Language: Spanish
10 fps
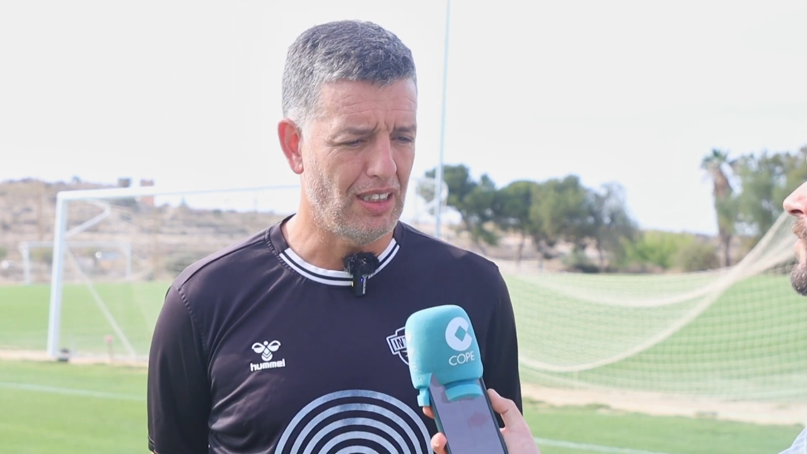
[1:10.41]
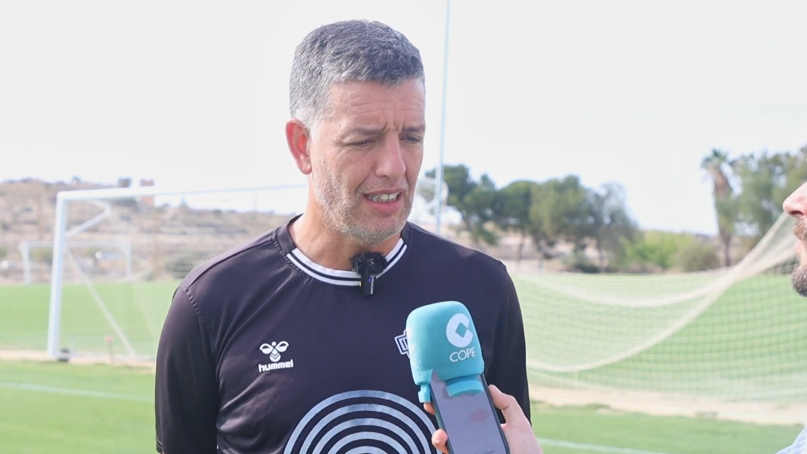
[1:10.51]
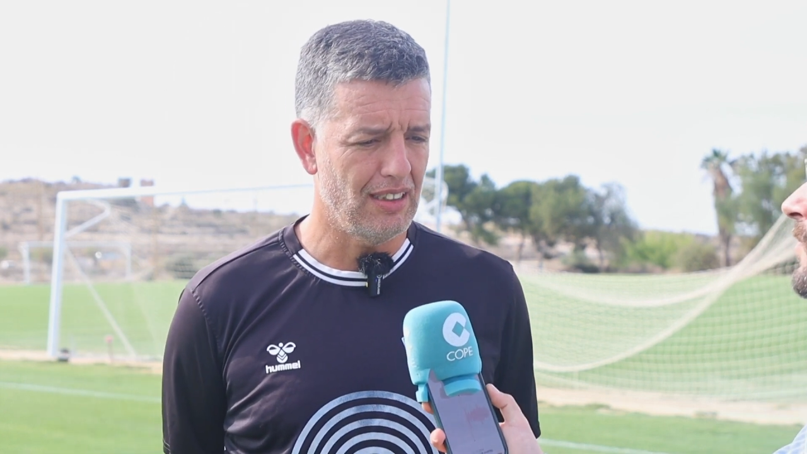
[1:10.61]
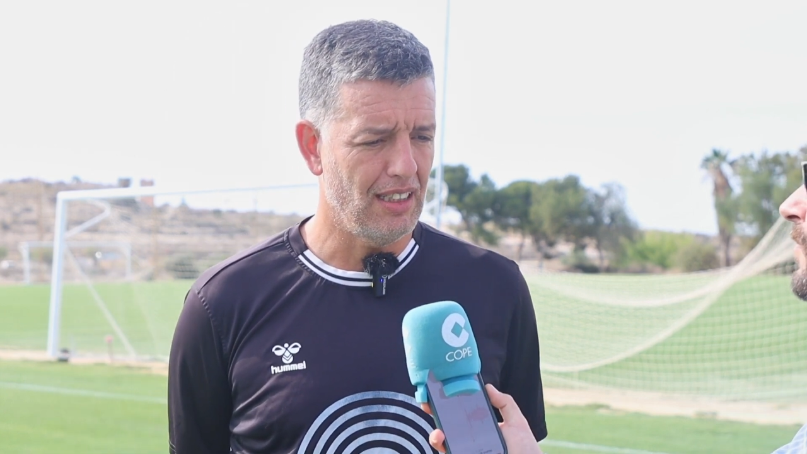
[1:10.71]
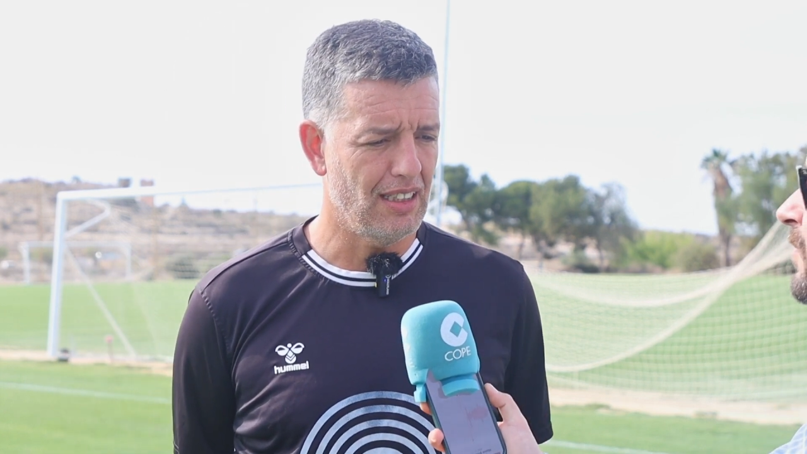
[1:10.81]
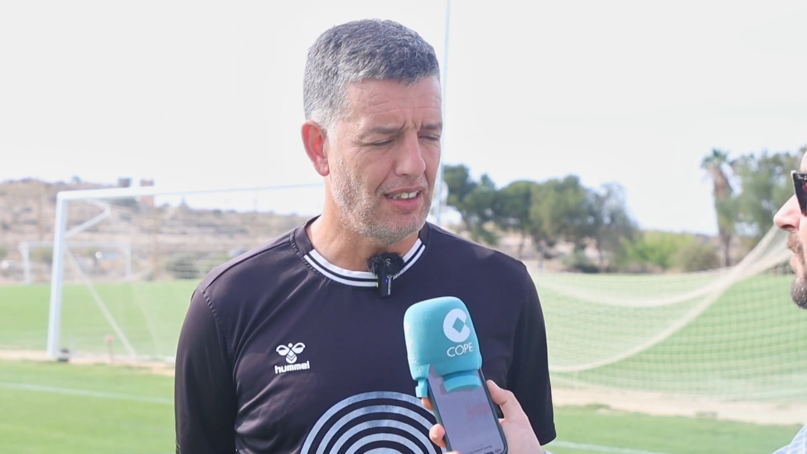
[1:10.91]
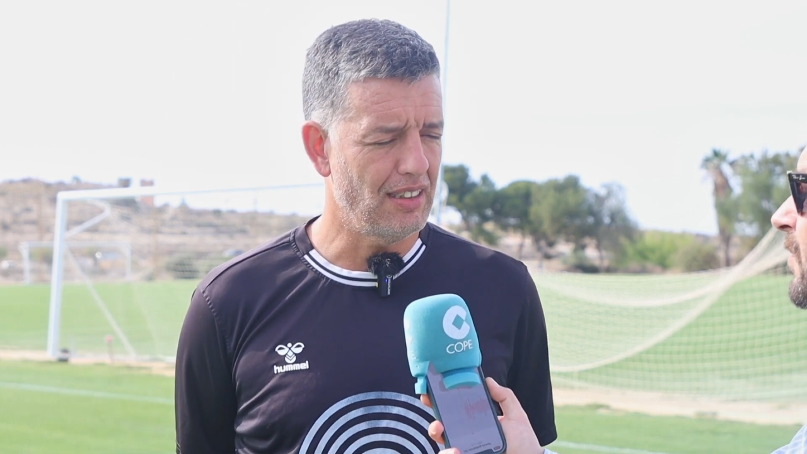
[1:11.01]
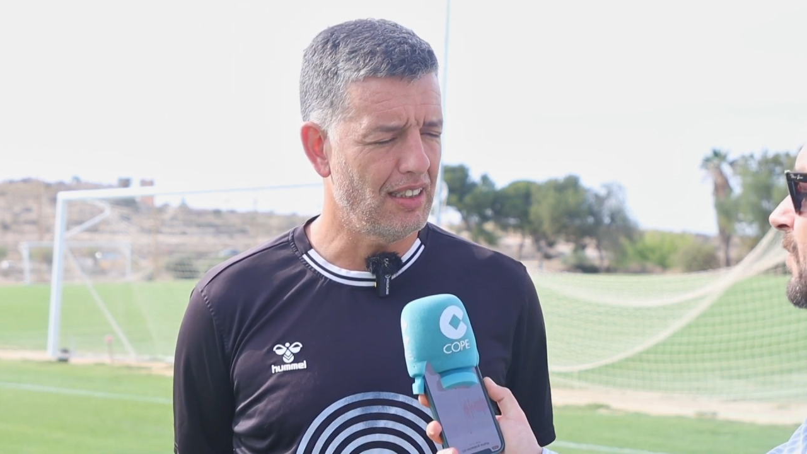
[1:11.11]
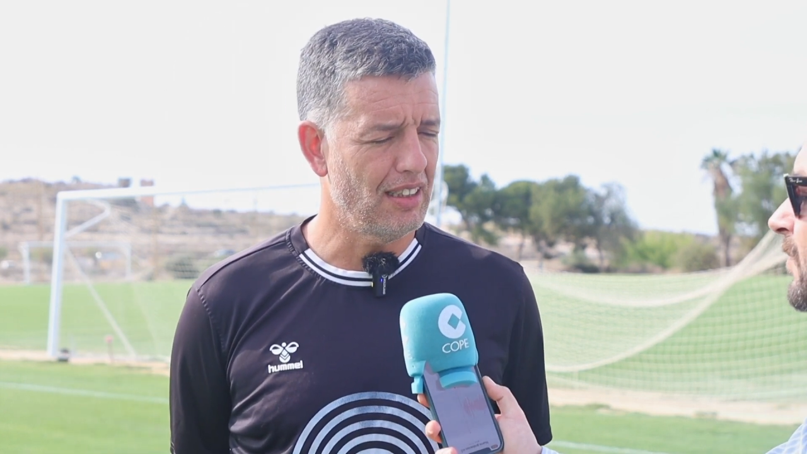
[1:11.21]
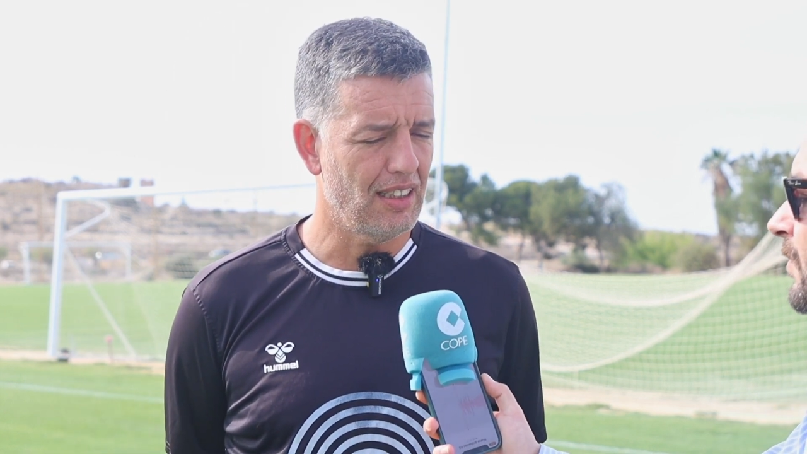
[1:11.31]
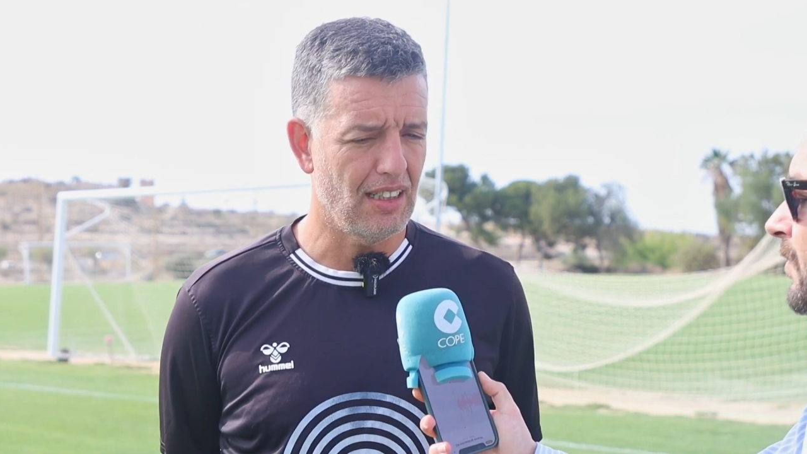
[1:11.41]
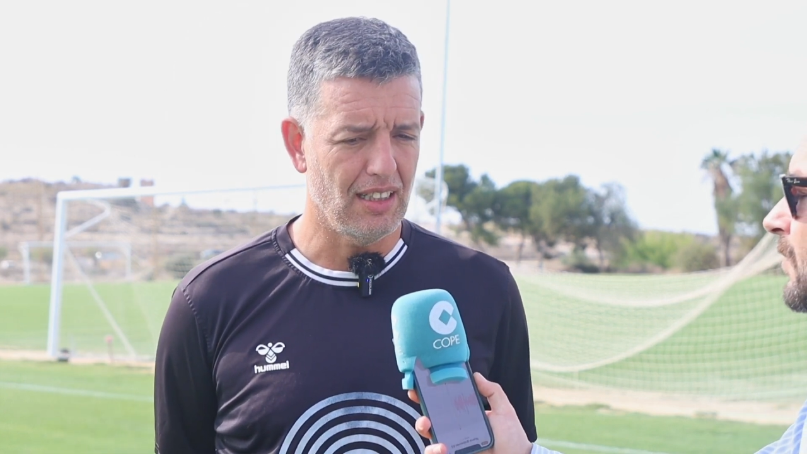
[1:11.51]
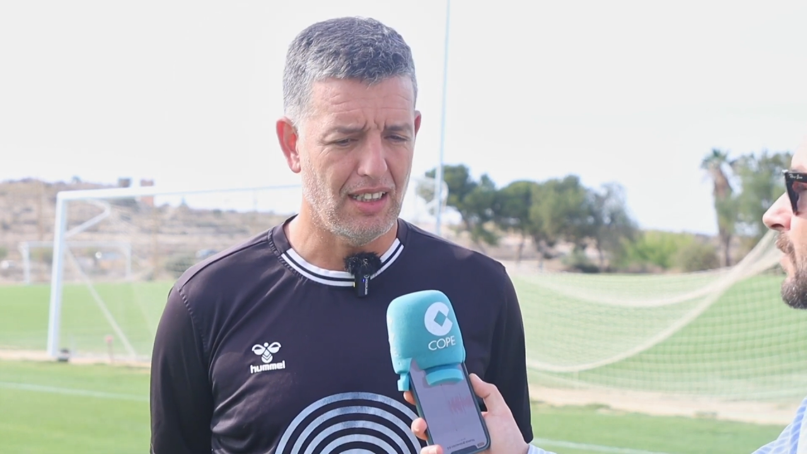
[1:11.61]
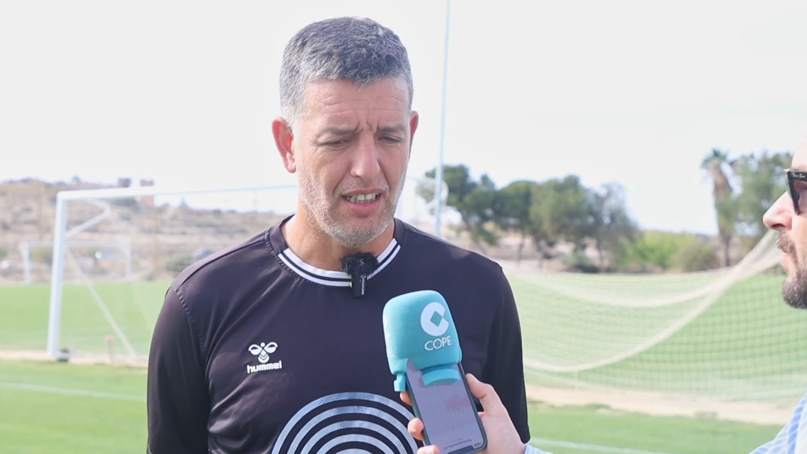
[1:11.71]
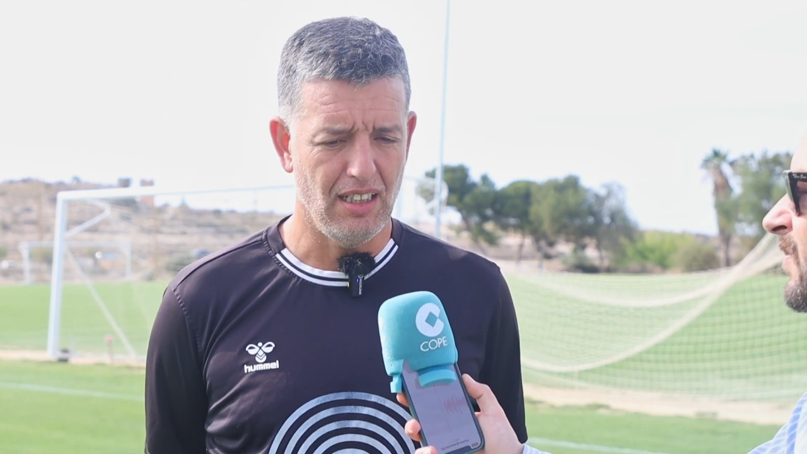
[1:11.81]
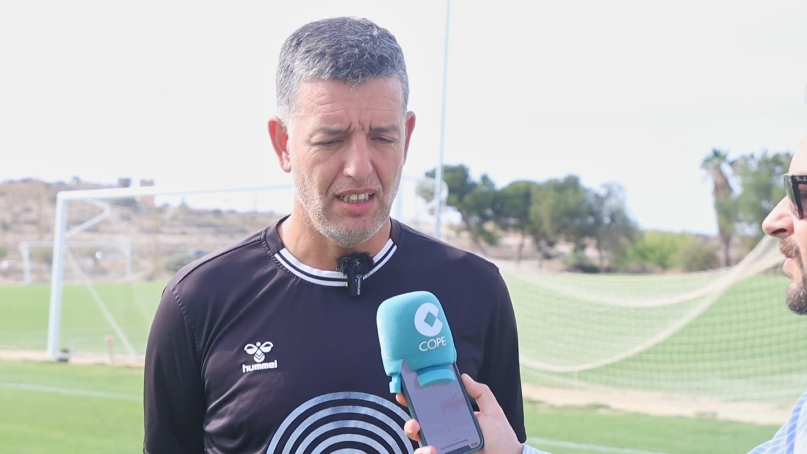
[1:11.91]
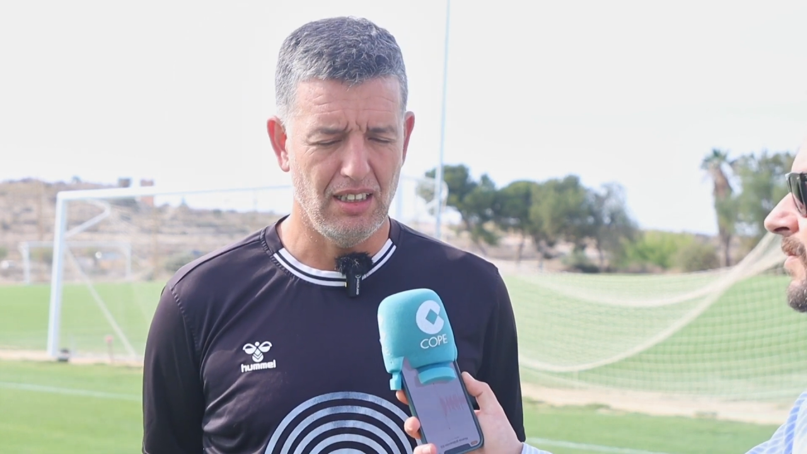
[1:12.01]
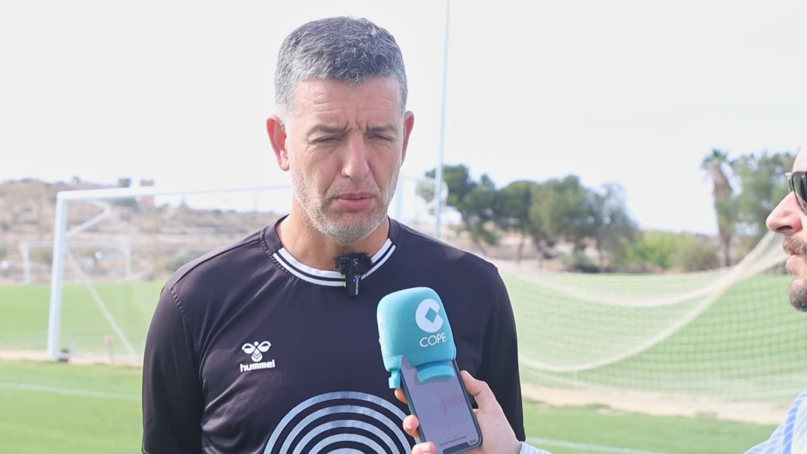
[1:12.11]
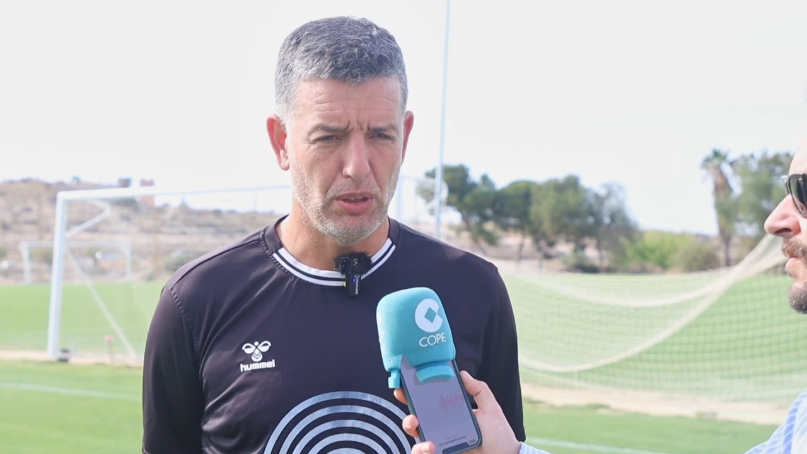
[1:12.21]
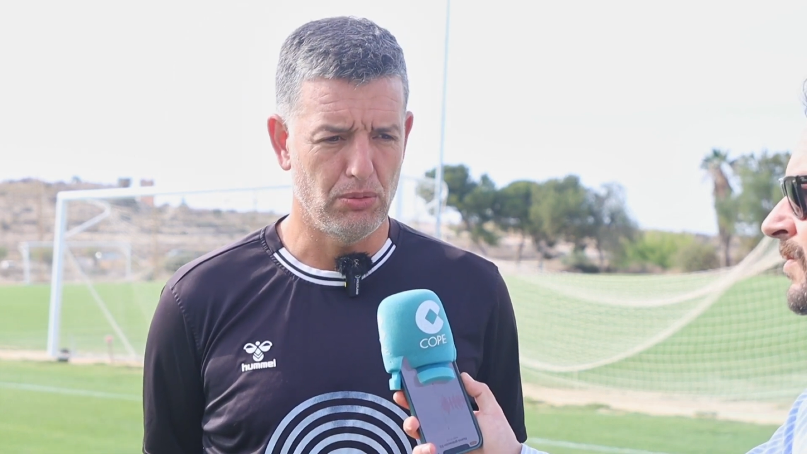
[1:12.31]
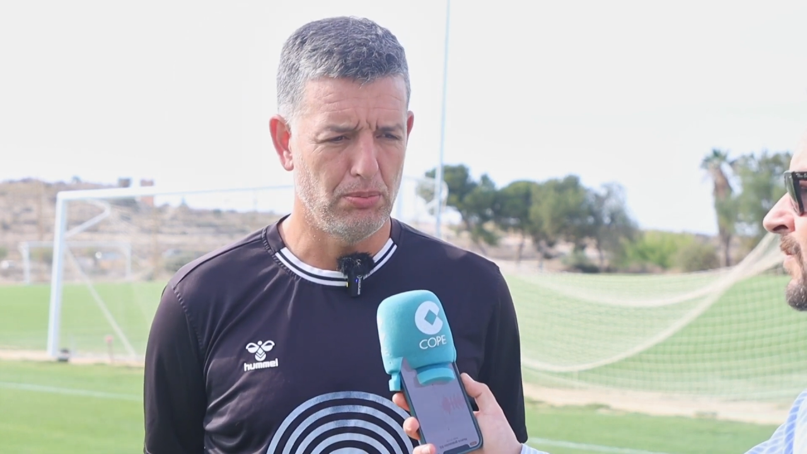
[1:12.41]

táctica ni técnica, es querer y bueno,